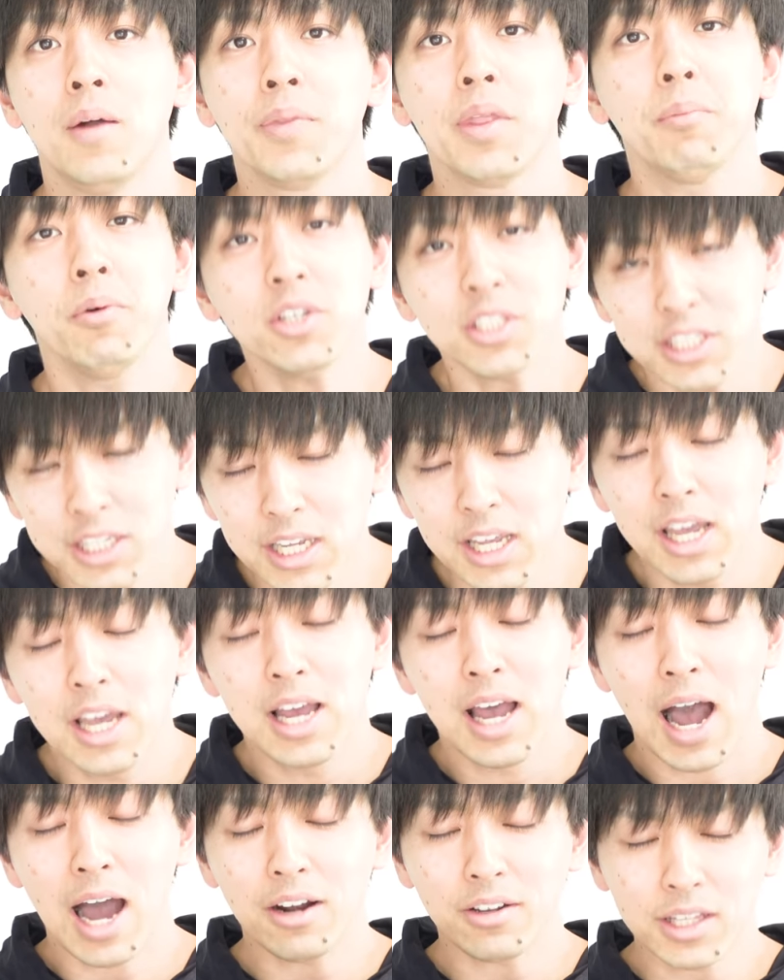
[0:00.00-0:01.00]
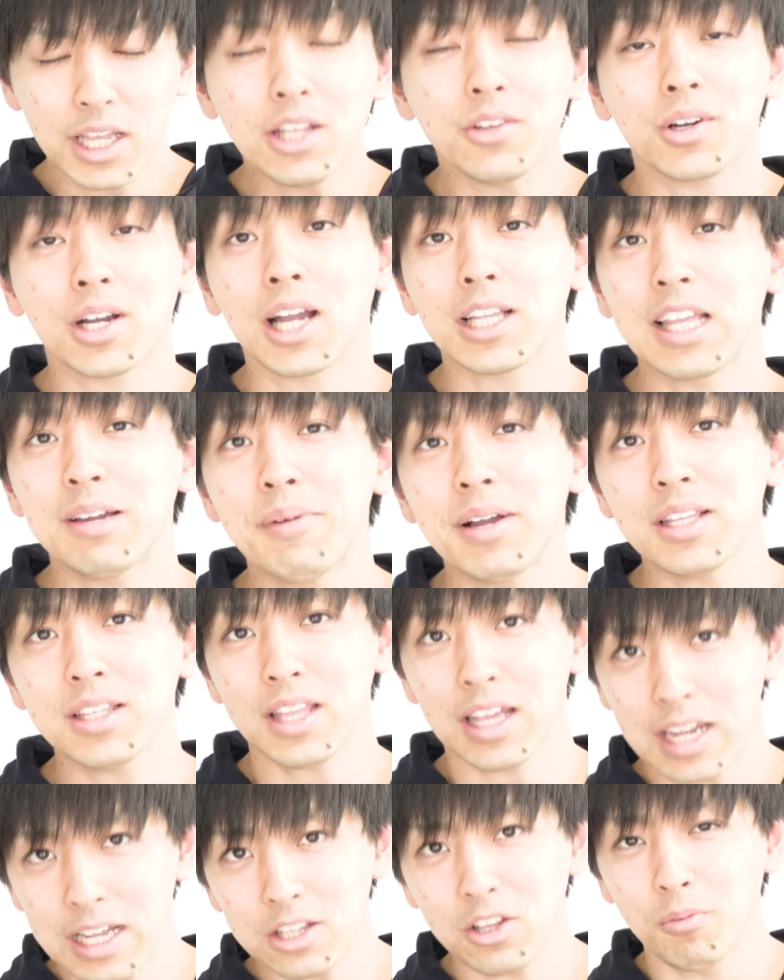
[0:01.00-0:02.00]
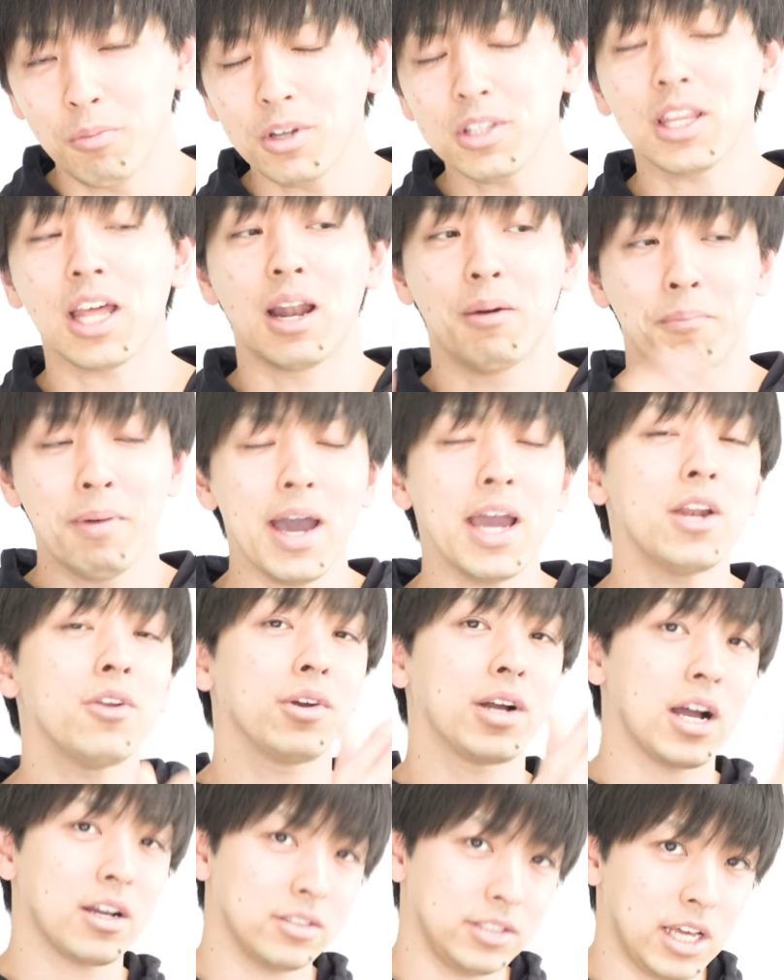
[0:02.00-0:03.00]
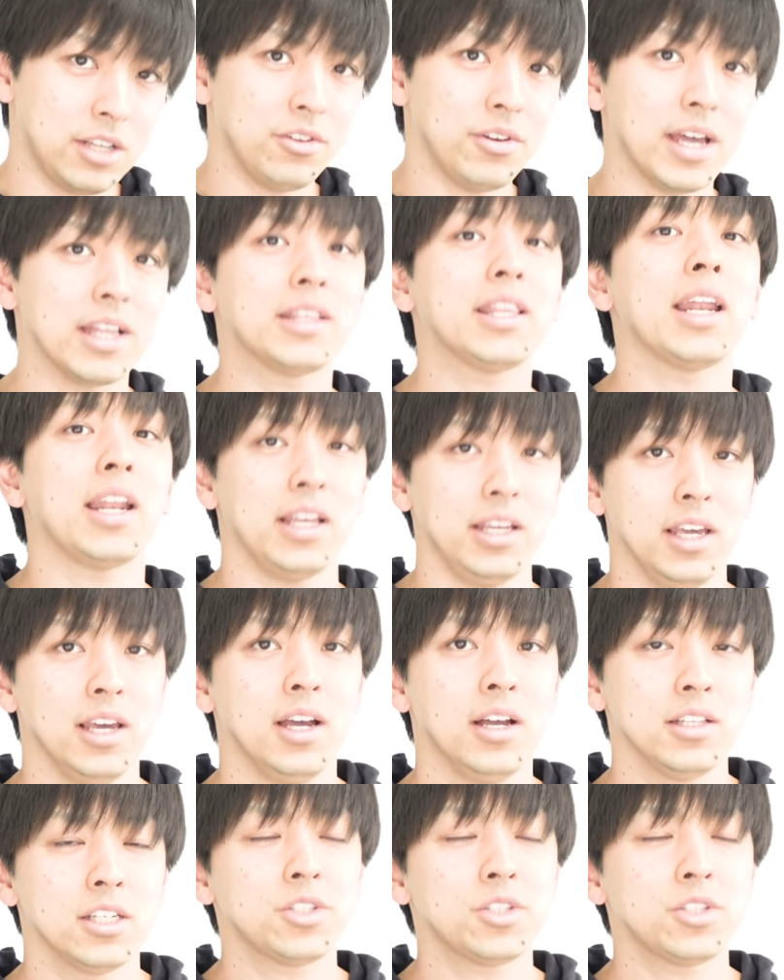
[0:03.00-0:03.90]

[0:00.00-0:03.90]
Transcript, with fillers: で、もし、ある程度固まったなと思ったら前の学年のやったらいい。